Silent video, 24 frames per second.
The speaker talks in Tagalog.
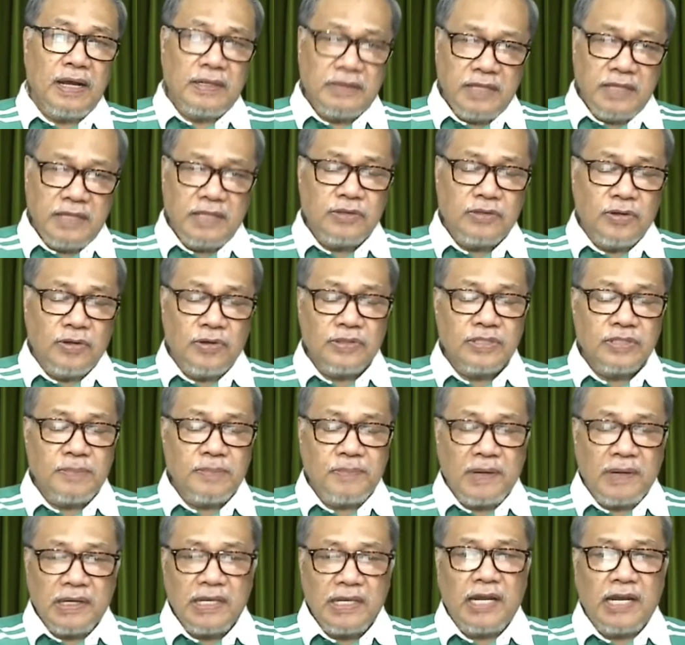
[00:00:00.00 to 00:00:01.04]
At dito,
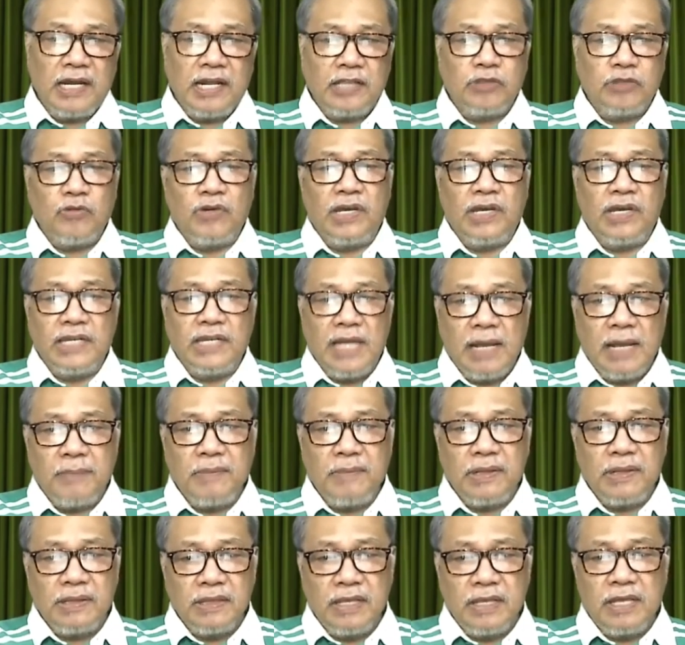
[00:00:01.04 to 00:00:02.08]
sa pangyaring ito,
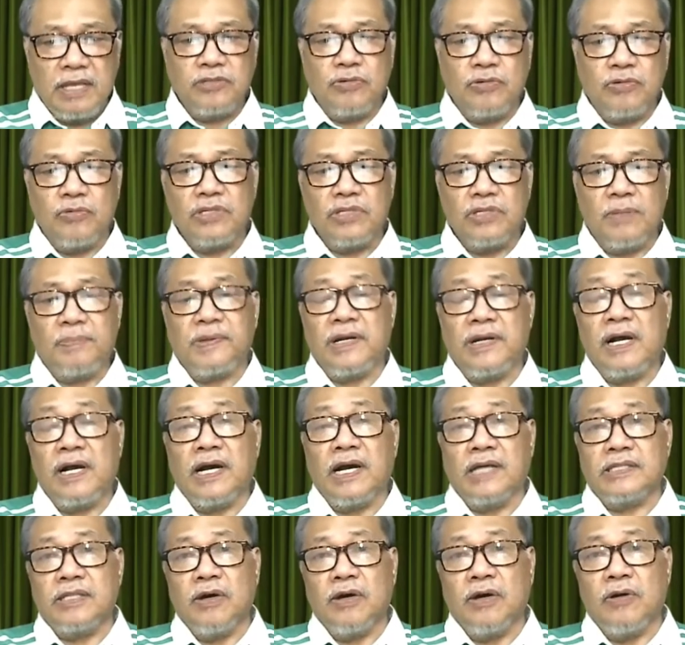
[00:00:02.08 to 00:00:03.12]
ginamit ni Jesus sa
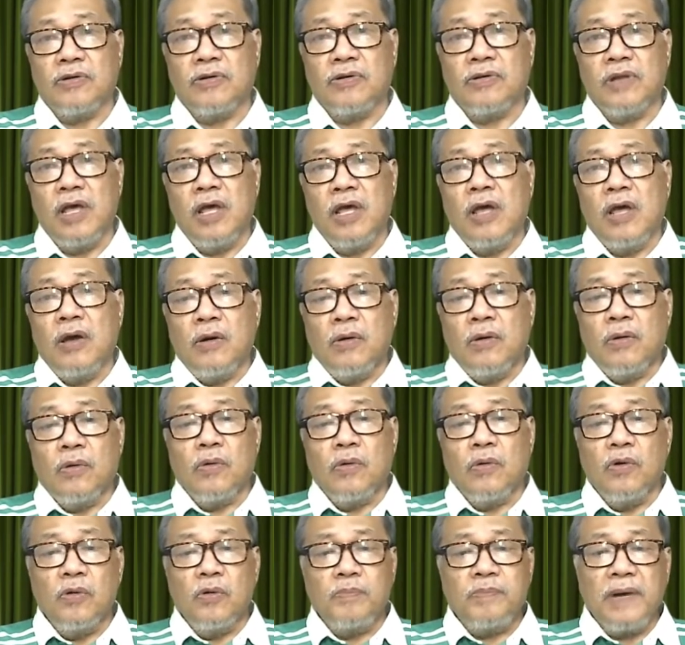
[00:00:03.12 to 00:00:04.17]
pagkakataon
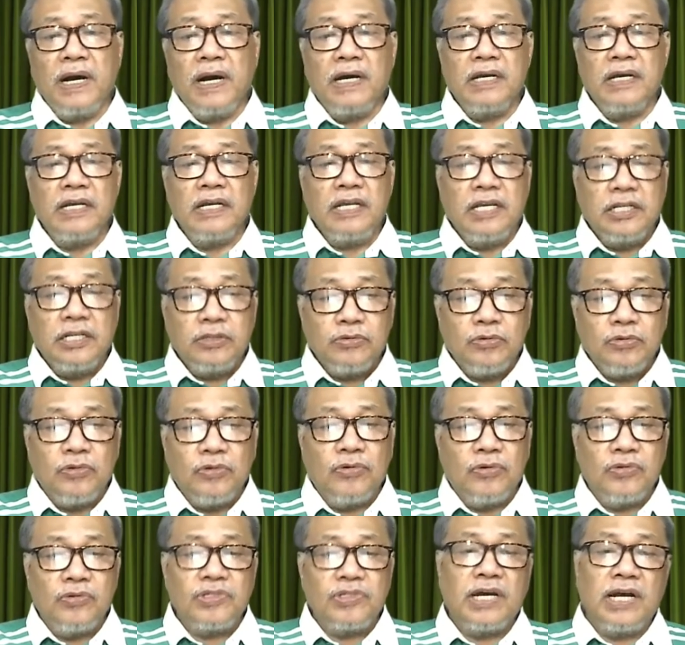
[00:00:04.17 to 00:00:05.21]
upang
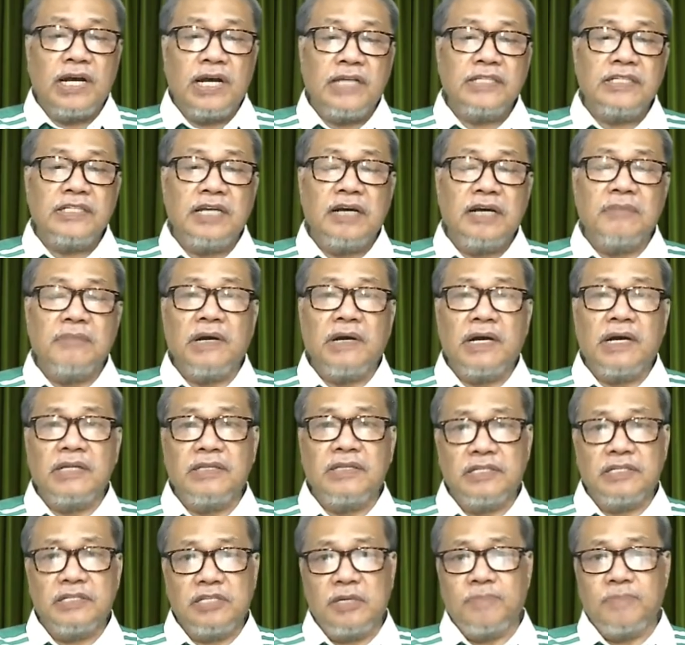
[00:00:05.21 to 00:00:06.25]
ituro sa kanyang
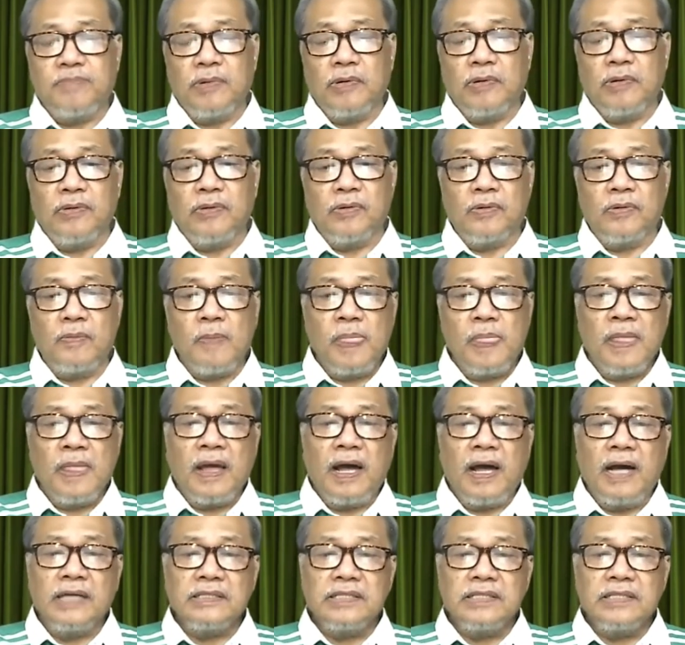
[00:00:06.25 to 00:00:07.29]
mga disipulo
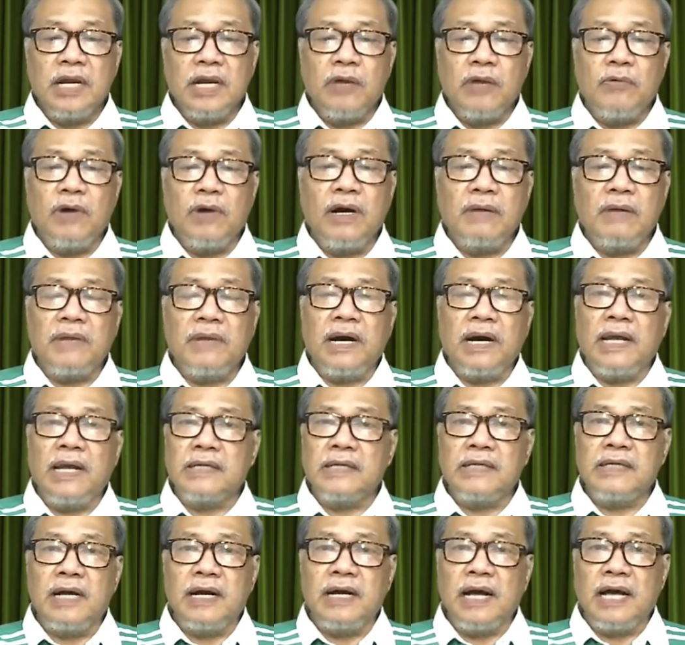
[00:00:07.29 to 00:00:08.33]
ang dalawang
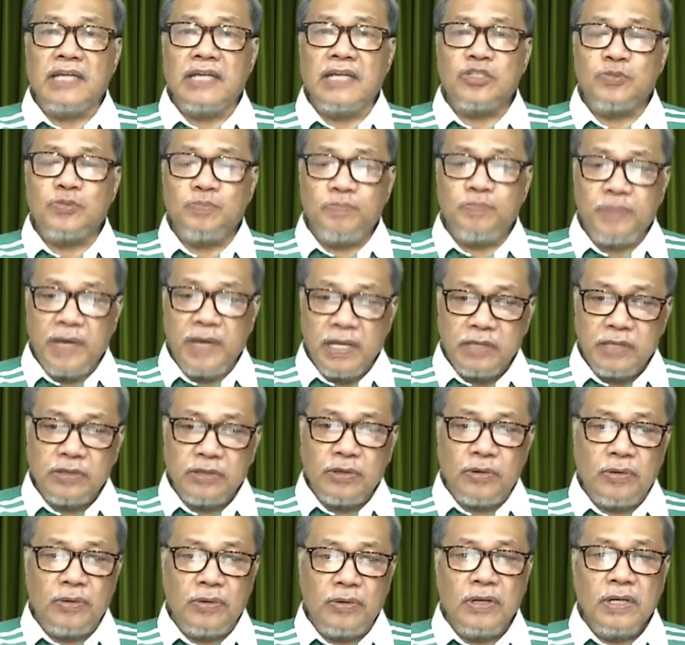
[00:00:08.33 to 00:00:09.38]
mahalagang
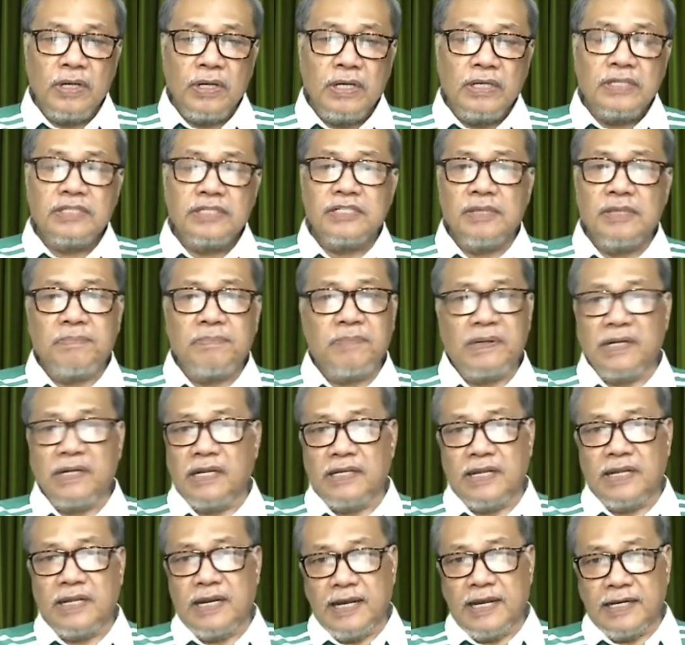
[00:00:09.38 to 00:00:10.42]
aspeto sa
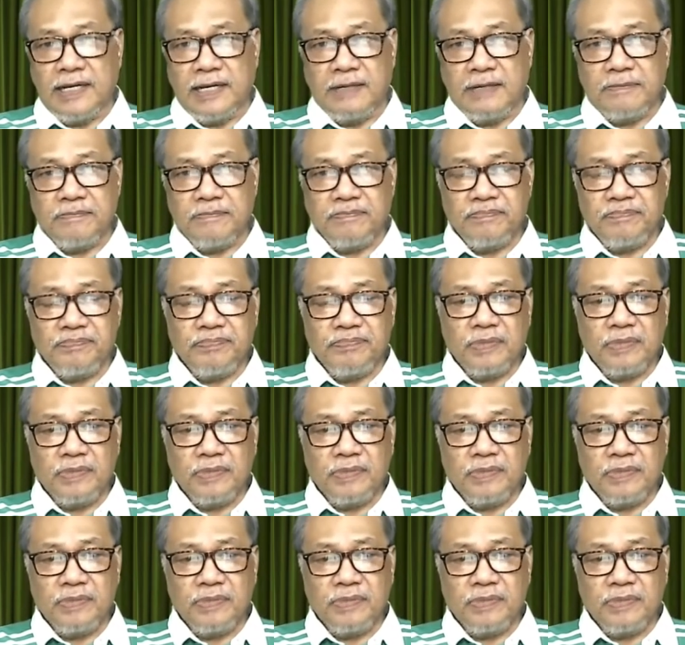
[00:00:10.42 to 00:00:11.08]
pananalangin